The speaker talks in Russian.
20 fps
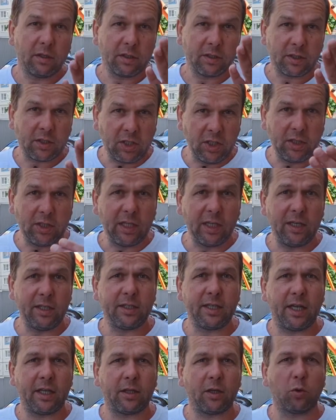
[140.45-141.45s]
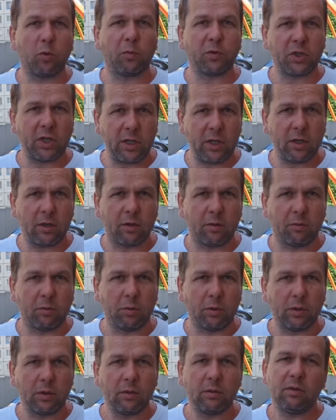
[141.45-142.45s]
Стыдно ли за это
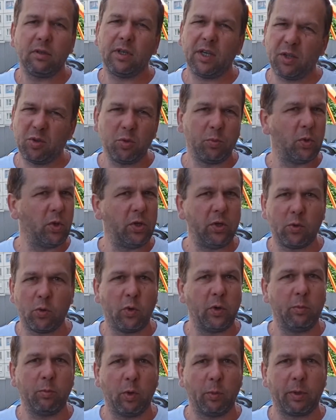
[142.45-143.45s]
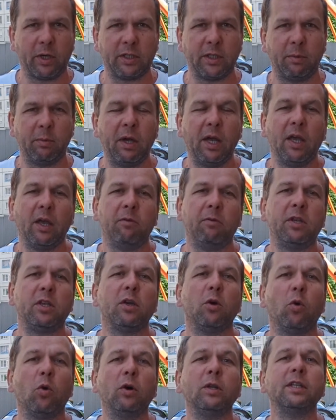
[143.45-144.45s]
Кувшинникову? Я думаю, никоим образом. Ведь
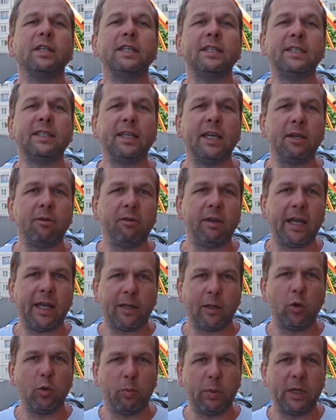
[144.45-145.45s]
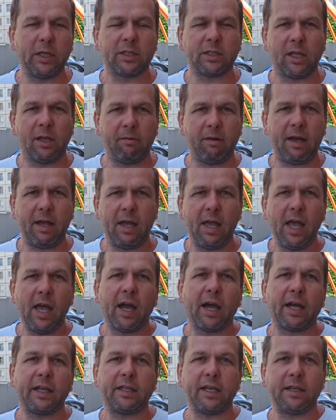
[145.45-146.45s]
он заявляет любые слова,
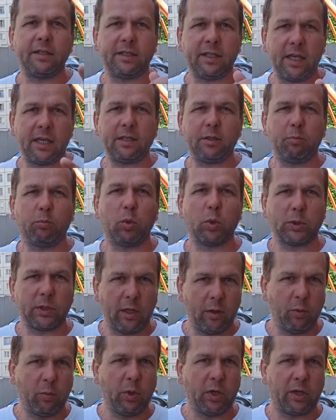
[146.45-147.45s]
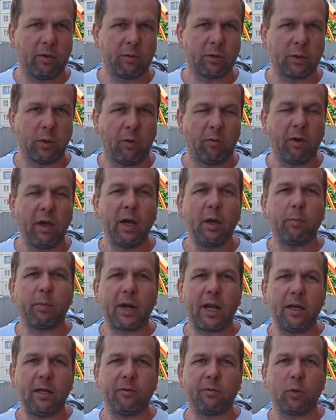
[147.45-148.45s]
хотя здесь, после любых его слов,
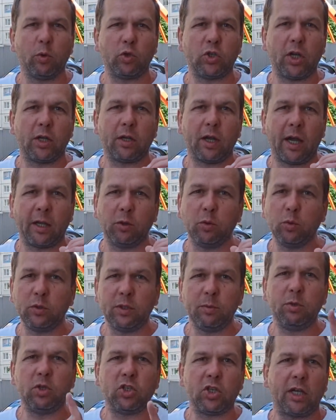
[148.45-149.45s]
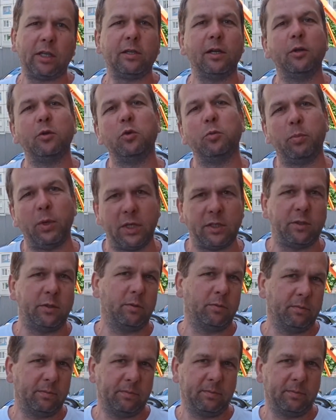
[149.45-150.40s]
правильно включать одну замечательную песню.